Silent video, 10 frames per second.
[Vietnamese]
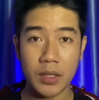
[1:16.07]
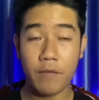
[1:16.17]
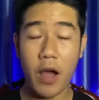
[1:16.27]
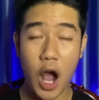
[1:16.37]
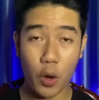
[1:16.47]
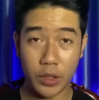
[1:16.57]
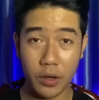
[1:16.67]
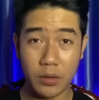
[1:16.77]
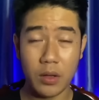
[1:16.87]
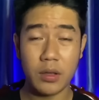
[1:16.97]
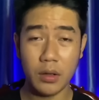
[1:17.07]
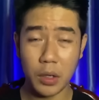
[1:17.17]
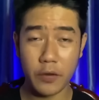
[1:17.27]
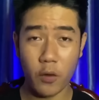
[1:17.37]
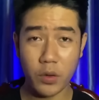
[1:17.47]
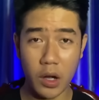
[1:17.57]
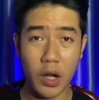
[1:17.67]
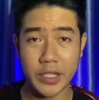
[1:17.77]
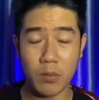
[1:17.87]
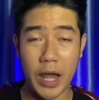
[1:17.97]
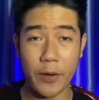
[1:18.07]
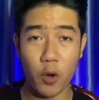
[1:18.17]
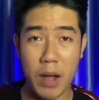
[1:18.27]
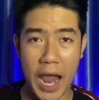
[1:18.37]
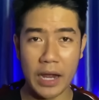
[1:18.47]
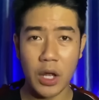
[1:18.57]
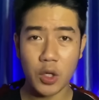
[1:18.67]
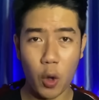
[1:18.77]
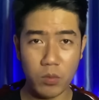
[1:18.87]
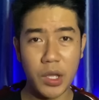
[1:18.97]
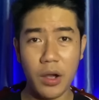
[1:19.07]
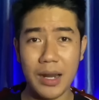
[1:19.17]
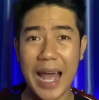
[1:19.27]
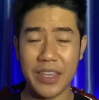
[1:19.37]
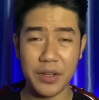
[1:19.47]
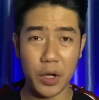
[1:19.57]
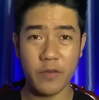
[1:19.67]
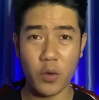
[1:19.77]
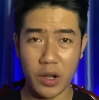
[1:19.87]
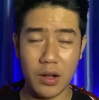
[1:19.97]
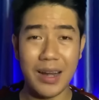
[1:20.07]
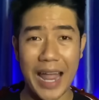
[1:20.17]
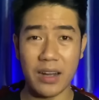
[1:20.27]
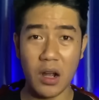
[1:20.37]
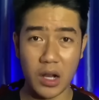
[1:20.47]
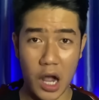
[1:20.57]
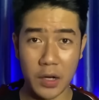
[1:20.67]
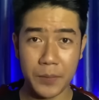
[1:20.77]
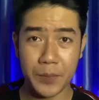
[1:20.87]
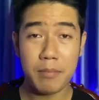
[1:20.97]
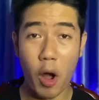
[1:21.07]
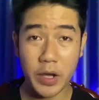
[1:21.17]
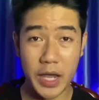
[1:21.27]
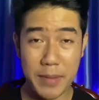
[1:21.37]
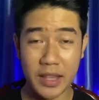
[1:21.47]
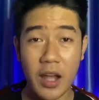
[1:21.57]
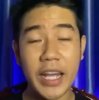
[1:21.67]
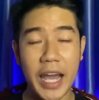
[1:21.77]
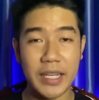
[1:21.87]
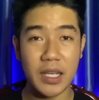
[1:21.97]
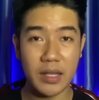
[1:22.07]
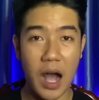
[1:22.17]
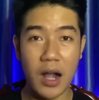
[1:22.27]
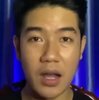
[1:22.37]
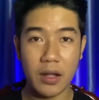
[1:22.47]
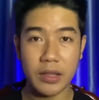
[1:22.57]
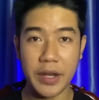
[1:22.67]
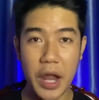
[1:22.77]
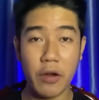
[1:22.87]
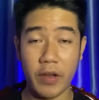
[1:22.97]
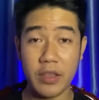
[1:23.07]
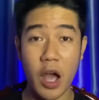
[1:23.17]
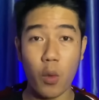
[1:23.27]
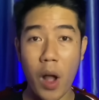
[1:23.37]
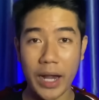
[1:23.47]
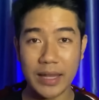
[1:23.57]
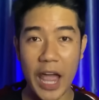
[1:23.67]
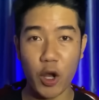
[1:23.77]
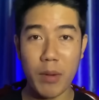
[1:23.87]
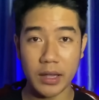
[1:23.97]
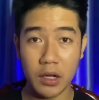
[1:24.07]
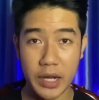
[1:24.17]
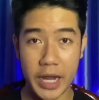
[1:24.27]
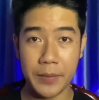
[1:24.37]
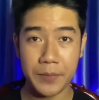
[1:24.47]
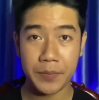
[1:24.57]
Và hầu như những người phụ nữ ở trong làng của bà cũng như là những người phụ nữ ở làng lân cận mỗi khi mà tới cái ngày sinh nở thì đều phải nhờ qua cái tay của bà Tư này.